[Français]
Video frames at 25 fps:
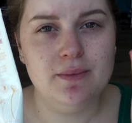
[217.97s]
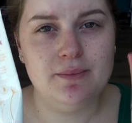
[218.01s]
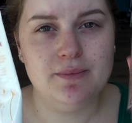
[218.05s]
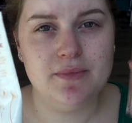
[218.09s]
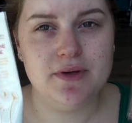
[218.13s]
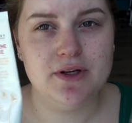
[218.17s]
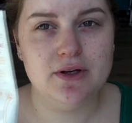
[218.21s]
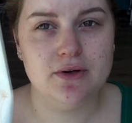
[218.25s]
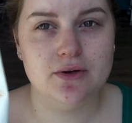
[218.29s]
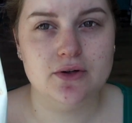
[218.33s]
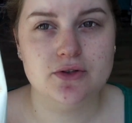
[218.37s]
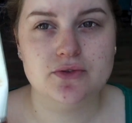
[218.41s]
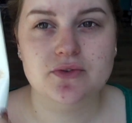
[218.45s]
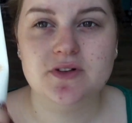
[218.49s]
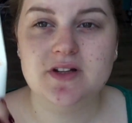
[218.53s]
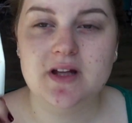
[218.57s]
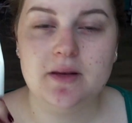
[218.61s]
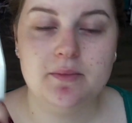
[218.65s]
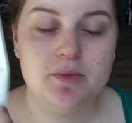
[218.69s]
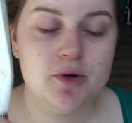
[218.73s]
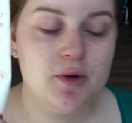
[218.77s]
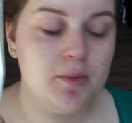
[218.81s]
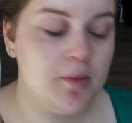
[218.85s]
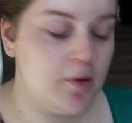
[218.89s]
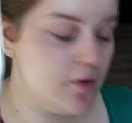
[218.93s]
Mais euh, je vais
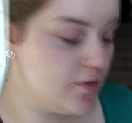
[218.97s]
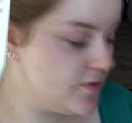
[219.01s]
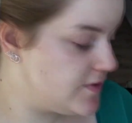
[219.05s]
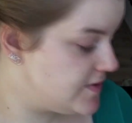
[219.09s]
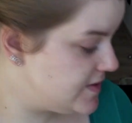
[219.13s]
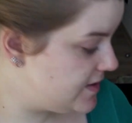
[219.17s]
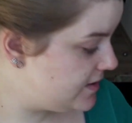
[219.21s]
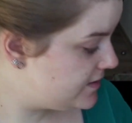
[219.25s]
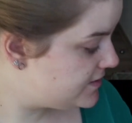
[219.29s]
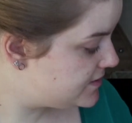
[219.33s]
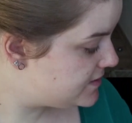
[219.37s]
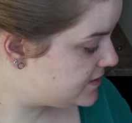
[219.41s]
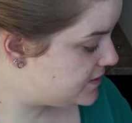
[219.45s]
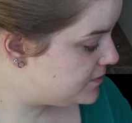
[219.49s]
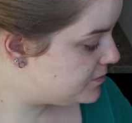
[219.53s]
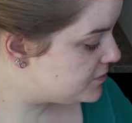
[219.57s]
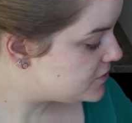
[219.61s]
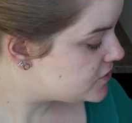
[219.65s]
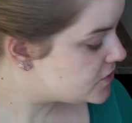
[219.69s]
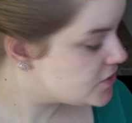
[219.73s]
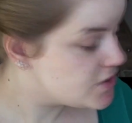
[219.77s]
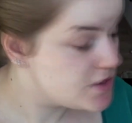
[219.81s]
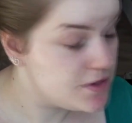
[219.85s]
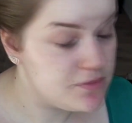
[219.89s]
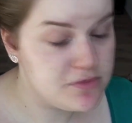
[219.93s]
d'abord prendre celle-ci
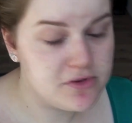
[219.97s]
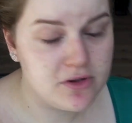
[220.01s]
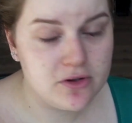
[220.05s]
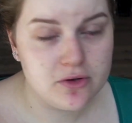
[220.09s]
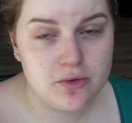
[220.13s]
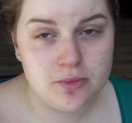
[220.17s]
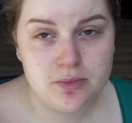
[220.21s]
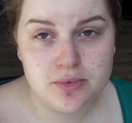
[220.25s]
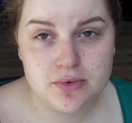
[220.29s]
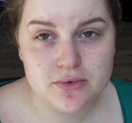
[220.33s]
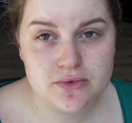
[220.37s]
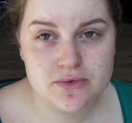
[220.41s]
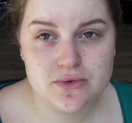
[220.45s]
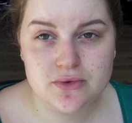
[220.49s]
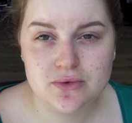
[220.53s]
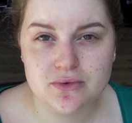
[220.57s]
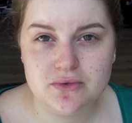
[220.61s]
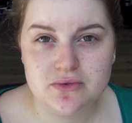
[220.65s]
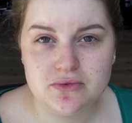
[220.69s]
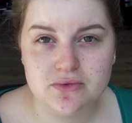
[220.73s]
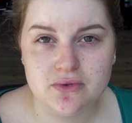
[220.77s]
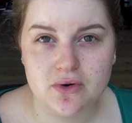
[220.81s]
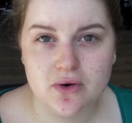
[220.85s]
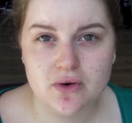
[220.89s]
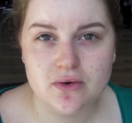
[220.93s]
parce que j'ai besoin de plus de
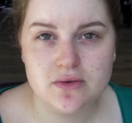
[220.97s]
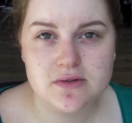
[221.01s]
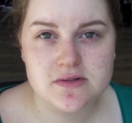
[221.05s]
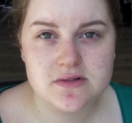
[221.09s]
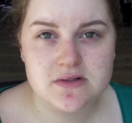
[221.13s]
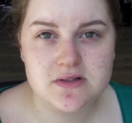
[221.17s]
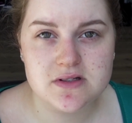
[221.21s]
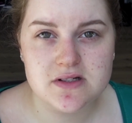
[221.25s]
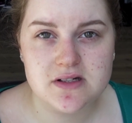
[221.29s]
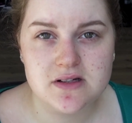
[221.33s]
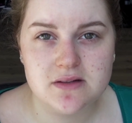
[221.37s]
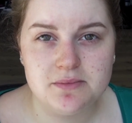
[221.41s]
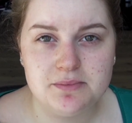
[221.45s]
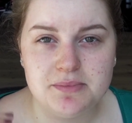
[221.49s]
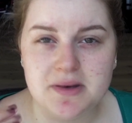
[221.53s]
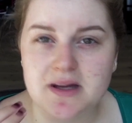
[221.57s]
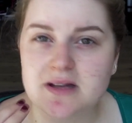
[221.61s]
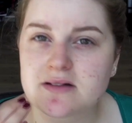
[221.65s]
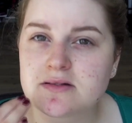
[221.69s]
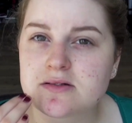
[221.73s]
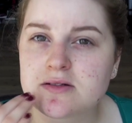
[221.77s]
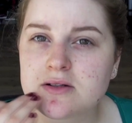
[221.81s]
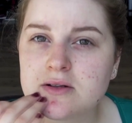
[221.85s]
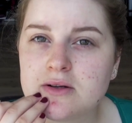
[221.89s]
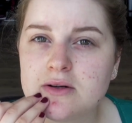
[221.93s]
couvrance
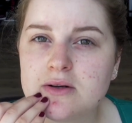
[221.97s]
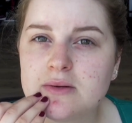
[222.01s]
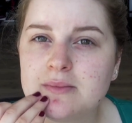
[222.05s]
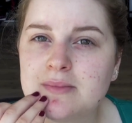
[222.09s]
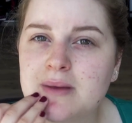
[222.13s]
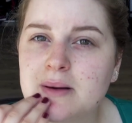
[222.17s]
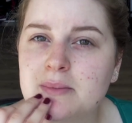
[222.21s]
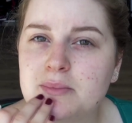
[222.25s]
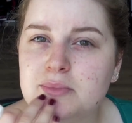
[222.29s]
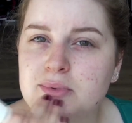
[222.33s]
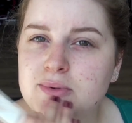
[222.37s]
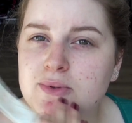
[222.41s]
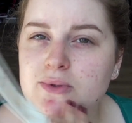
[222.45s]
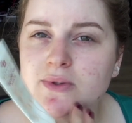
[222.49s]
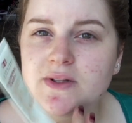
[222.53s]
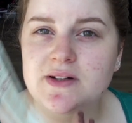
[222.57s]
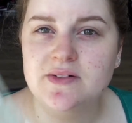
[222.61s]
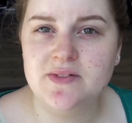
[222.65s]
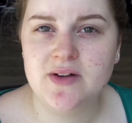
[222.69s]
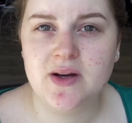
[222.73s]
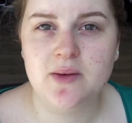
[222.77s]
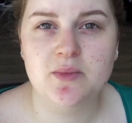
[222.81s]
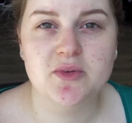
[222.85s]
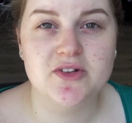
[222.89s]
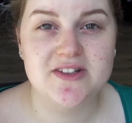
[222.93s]
parce que ma peau
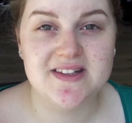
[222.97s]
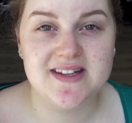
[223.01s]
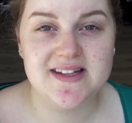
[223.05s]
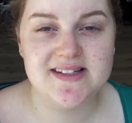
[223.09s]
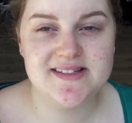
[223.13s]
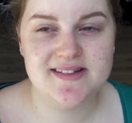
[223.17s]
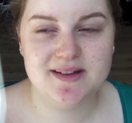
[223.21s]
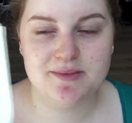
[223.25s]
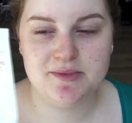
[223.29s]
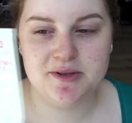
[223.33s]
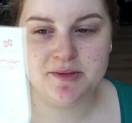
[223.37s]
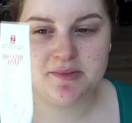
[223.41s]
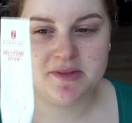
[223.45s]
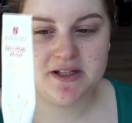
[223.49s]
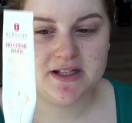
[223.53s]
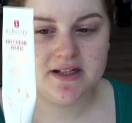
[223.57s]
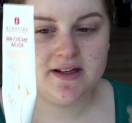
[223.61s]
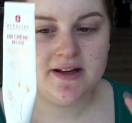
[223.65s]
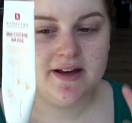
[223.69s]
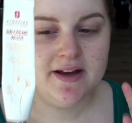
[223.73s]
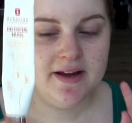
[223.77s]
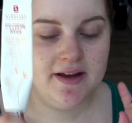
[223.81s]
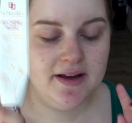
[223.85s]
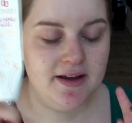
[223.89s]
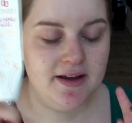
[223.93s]
est vraiment très abîmée.